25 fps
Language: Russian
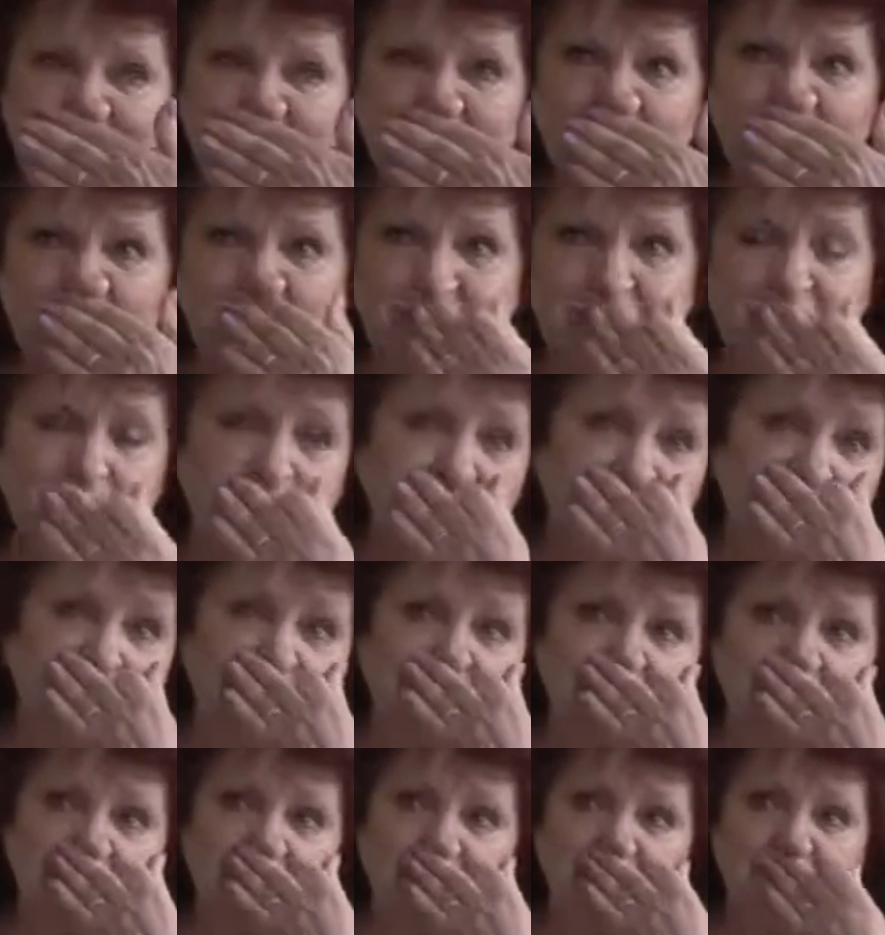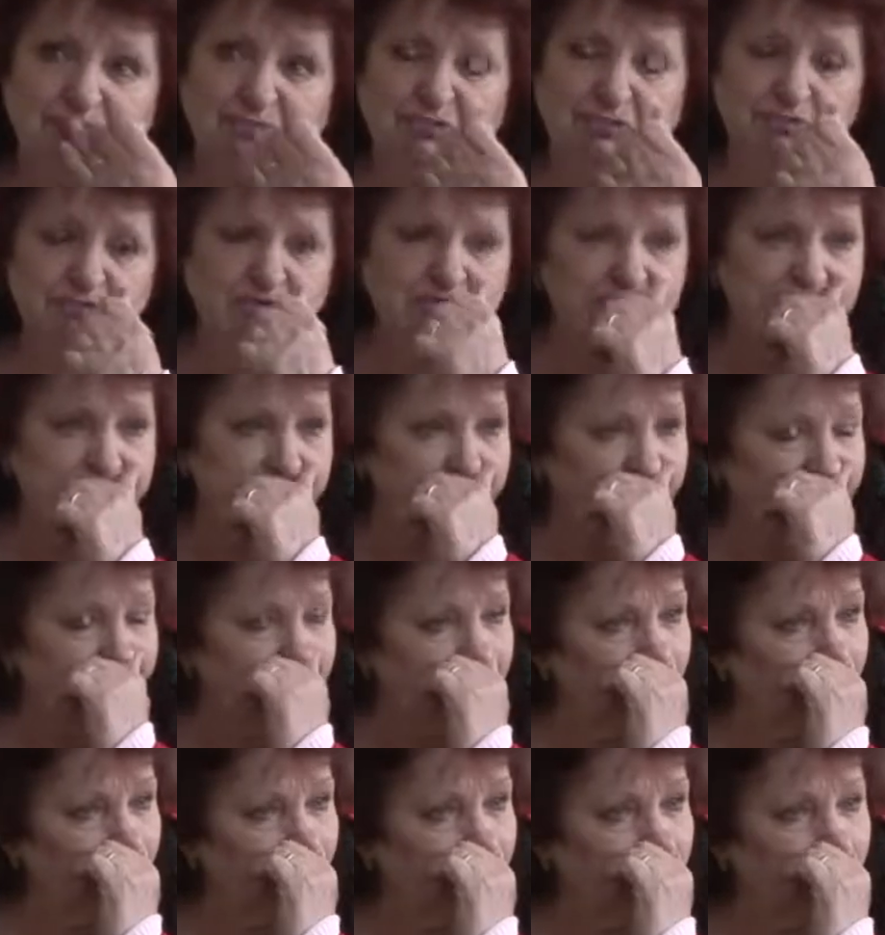Вот еще на вокзале, помню,
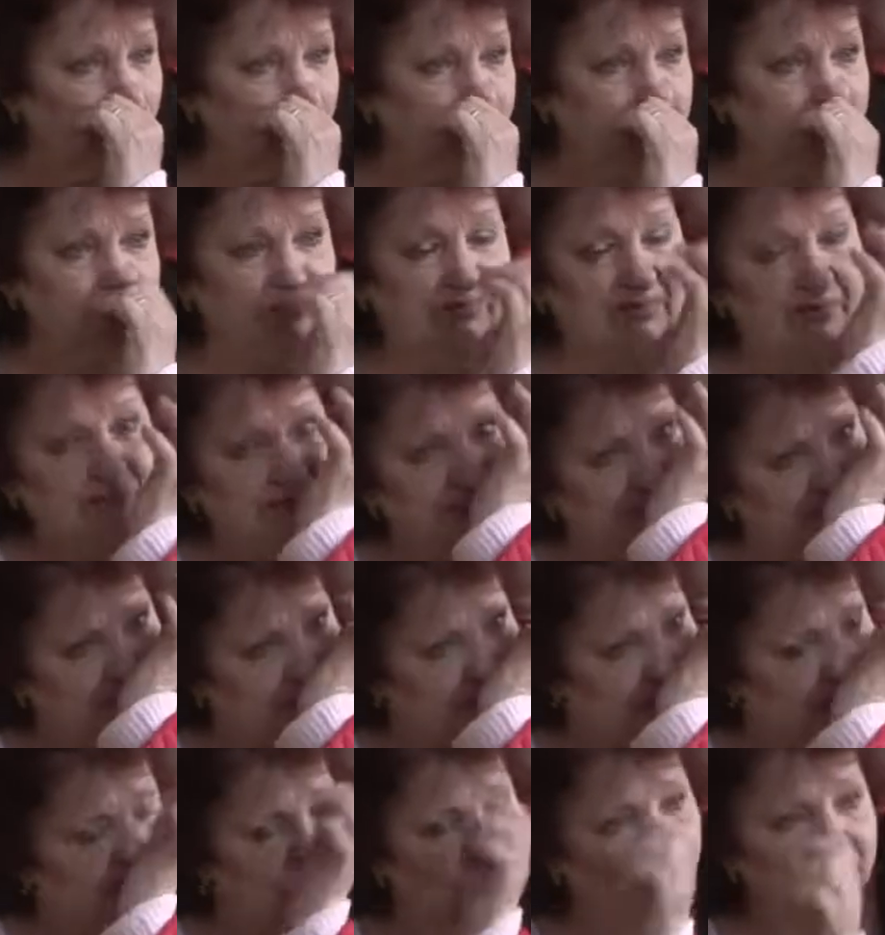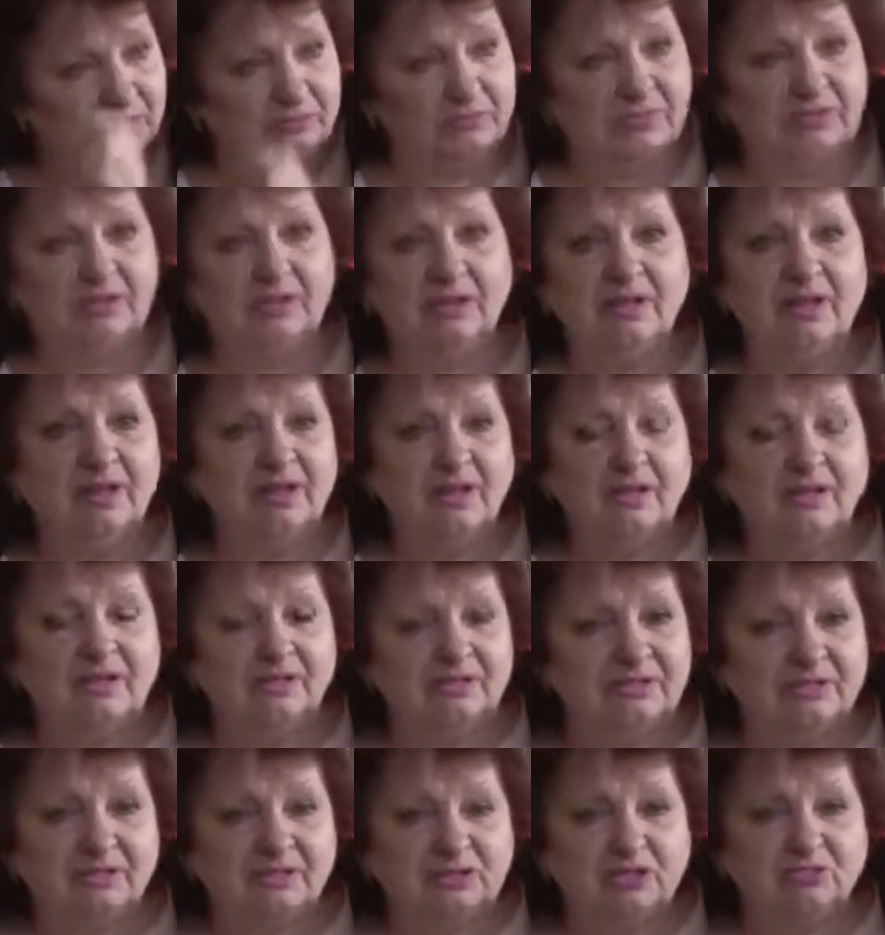стояли долго очень, там вообще такое было.
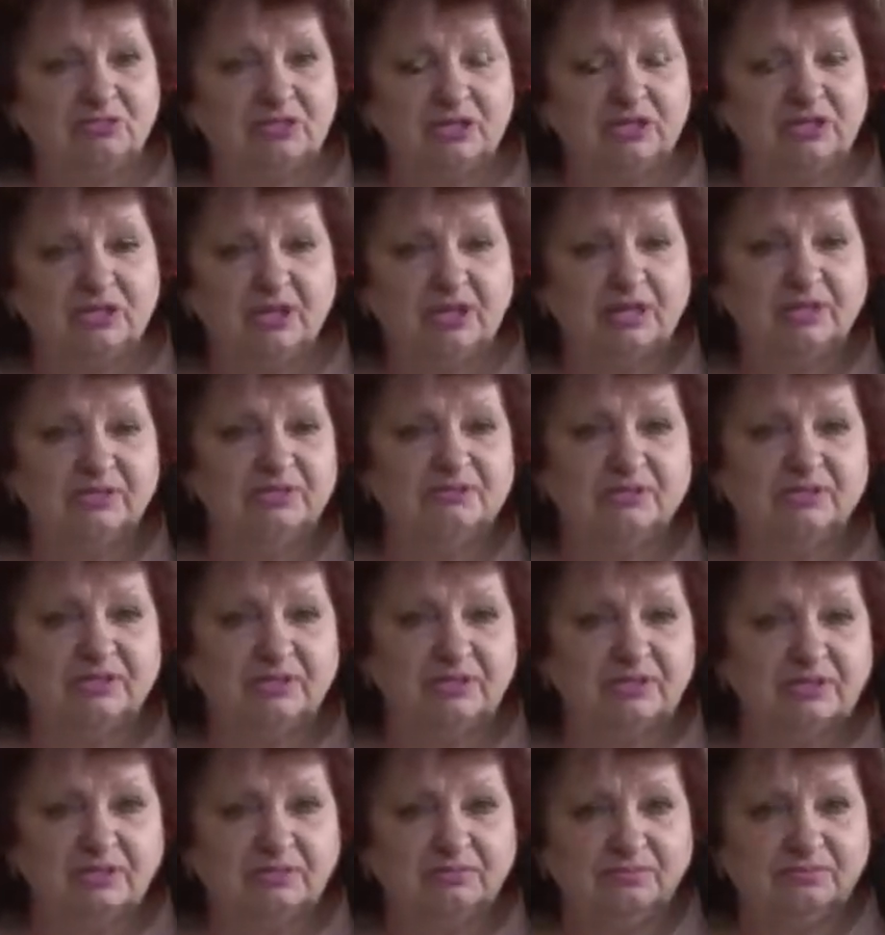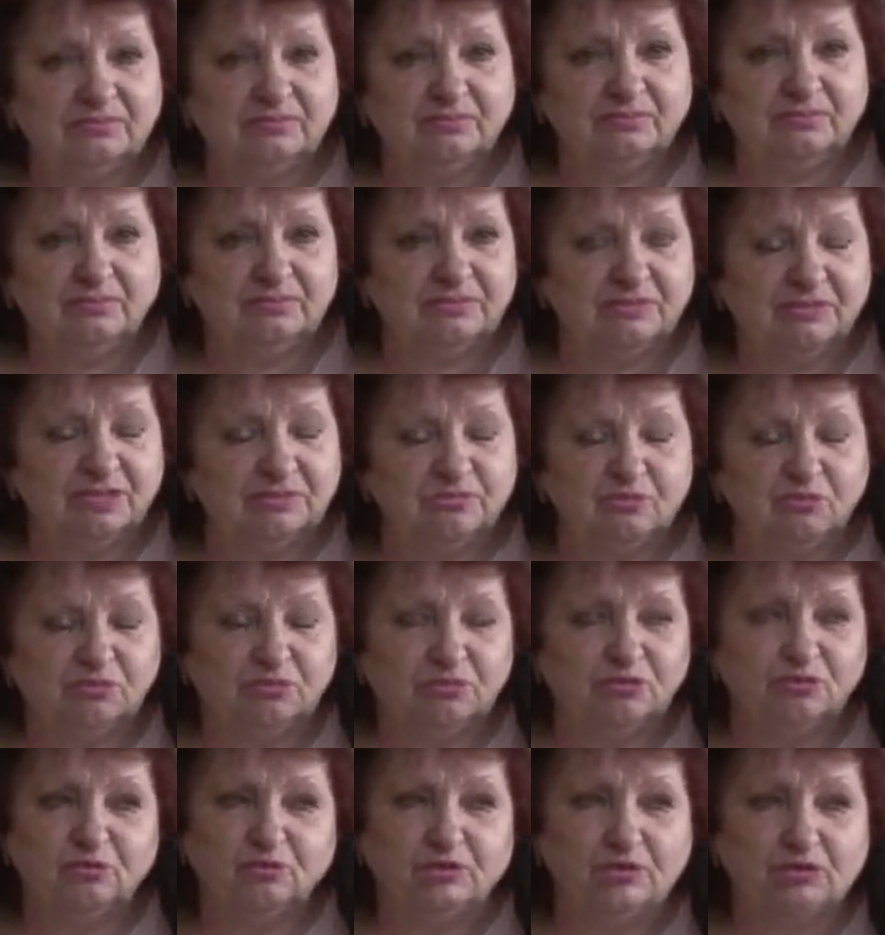Все же бежали, все там,
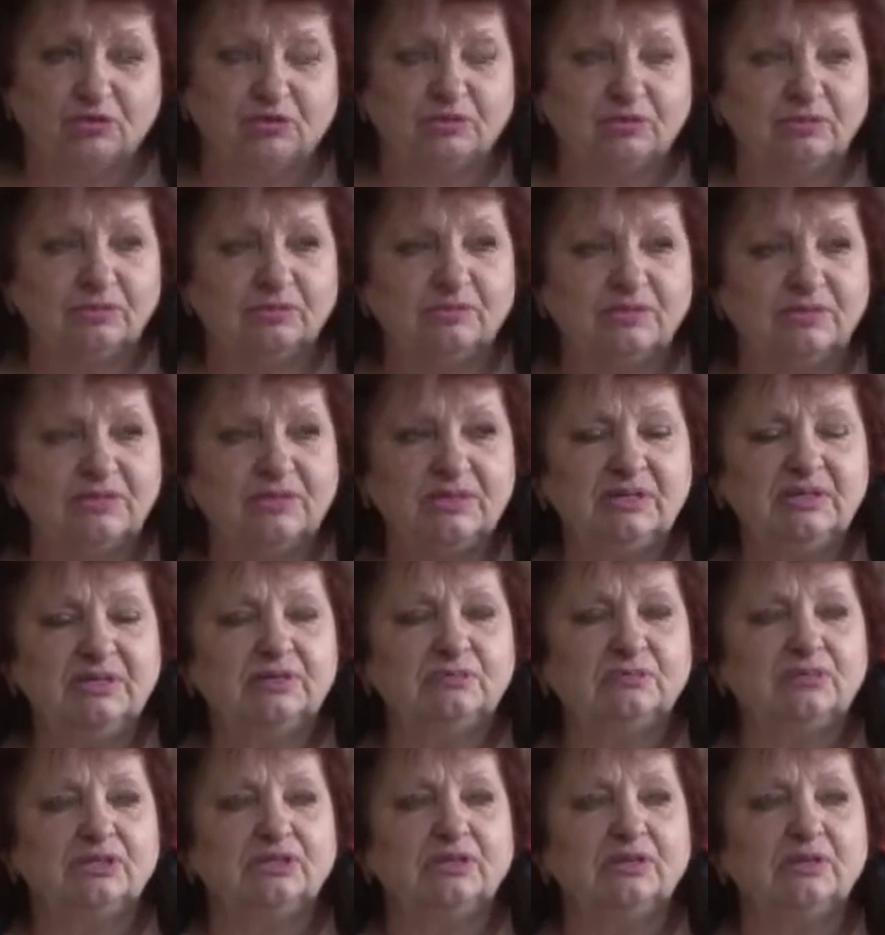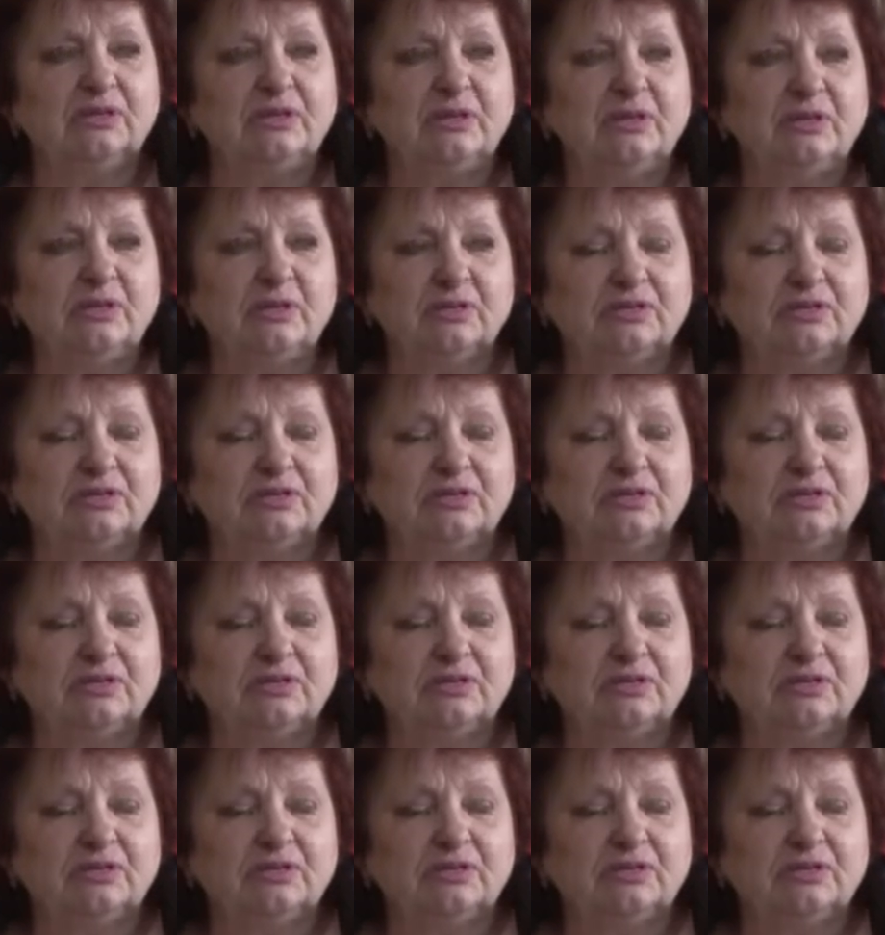там ужас, что на вокзале было.